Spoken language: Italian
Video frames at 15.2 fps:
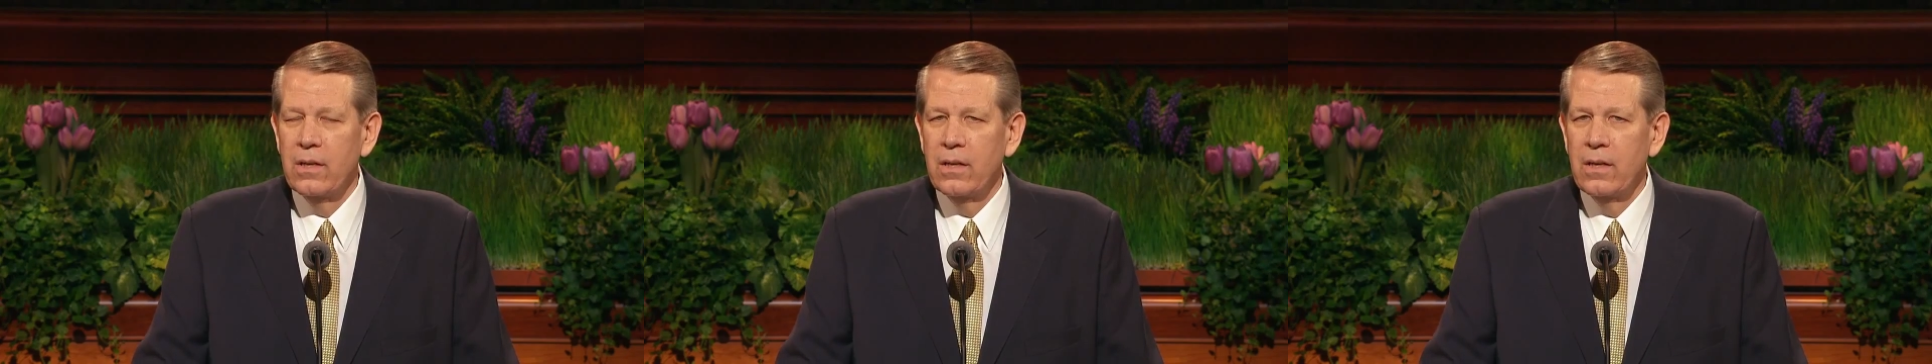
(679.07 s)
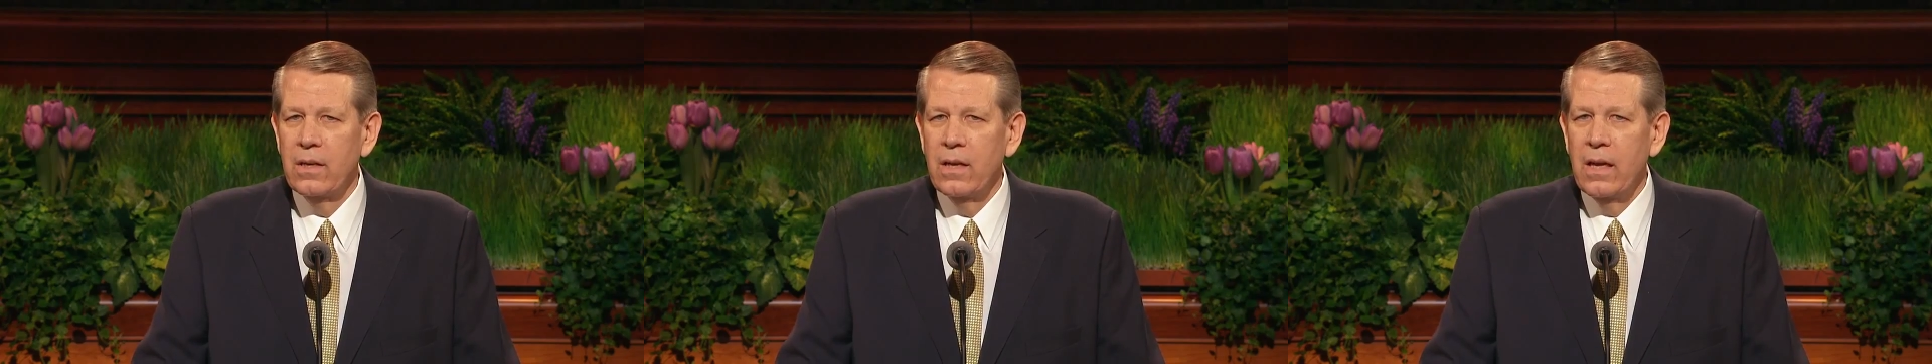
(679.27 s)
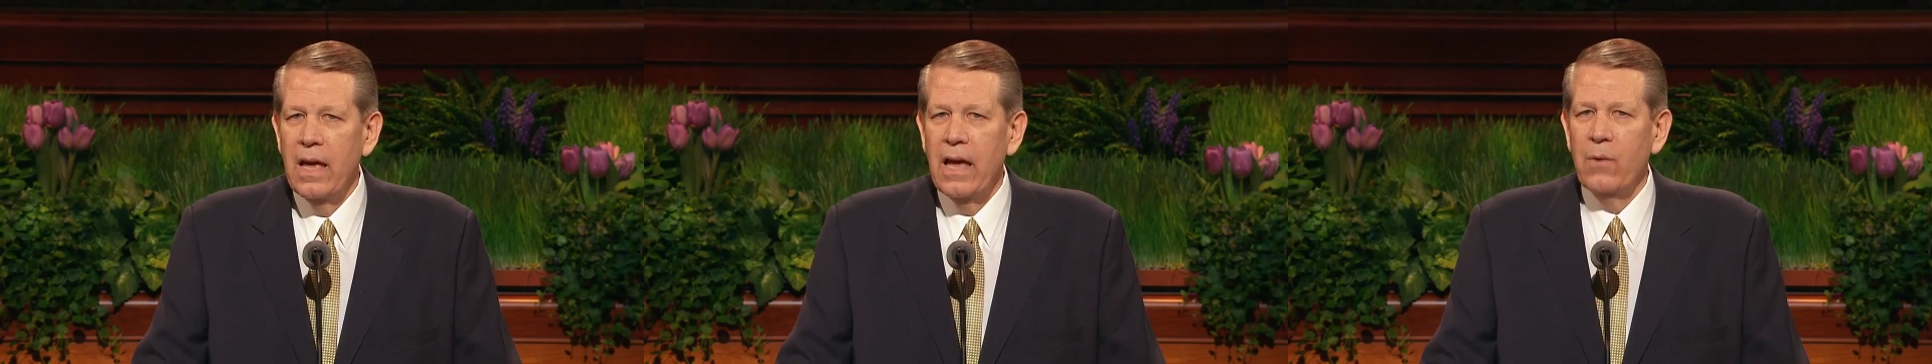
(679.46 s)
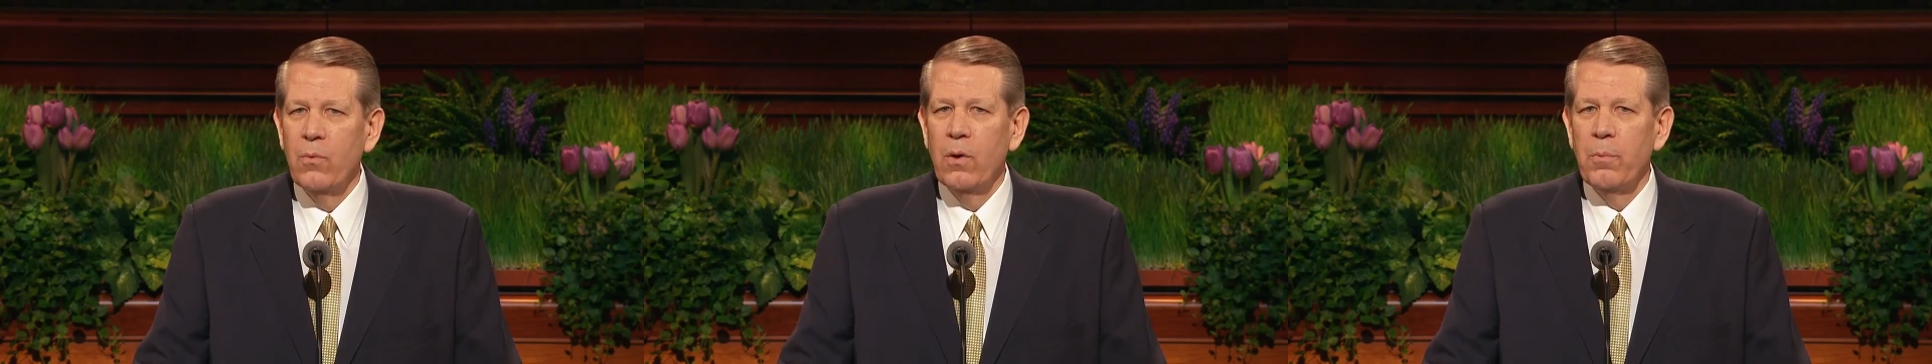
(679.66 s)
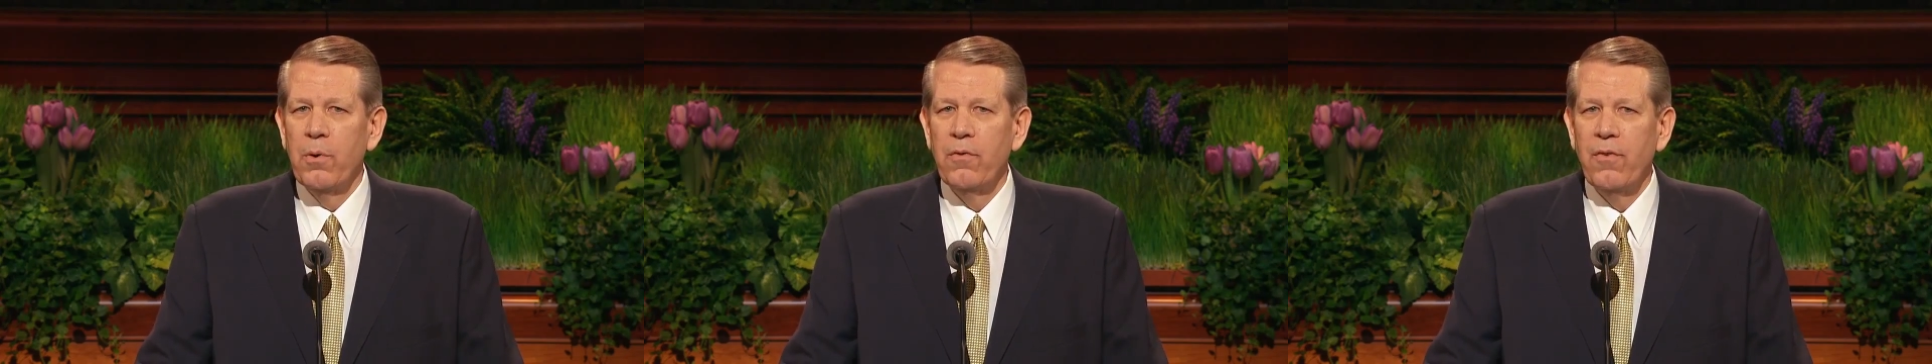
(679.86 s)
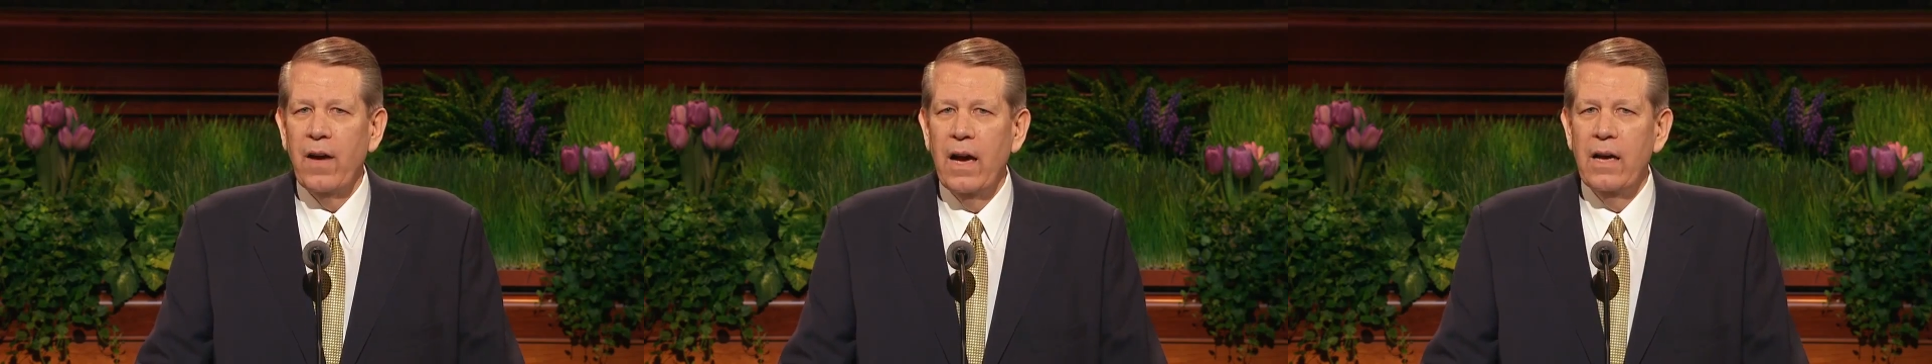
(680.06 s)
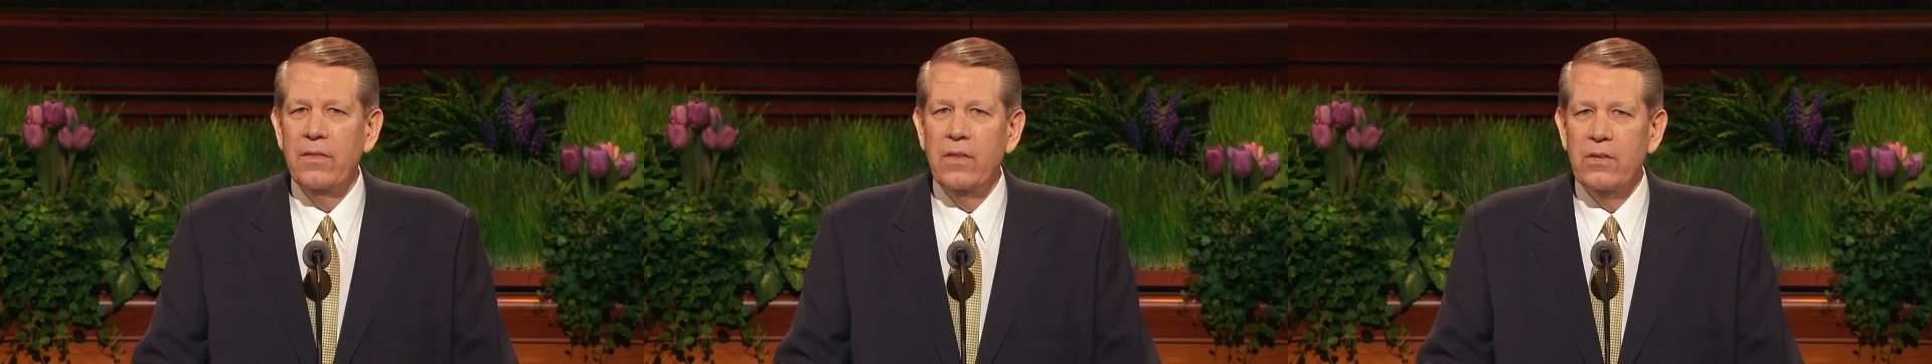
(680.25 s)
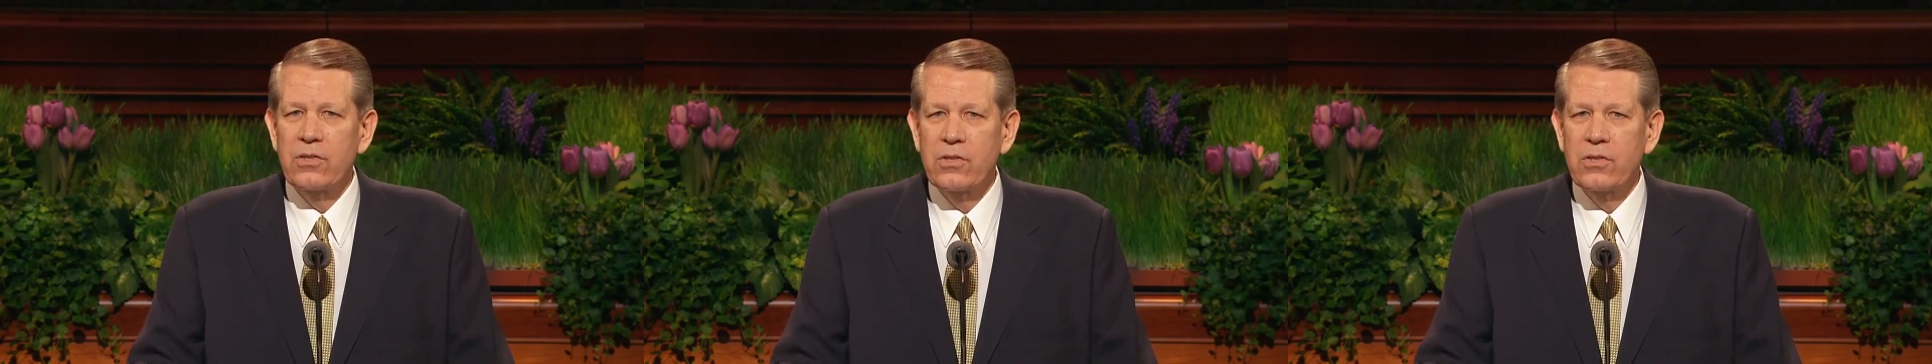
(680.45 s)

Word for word: ci darà la motivazione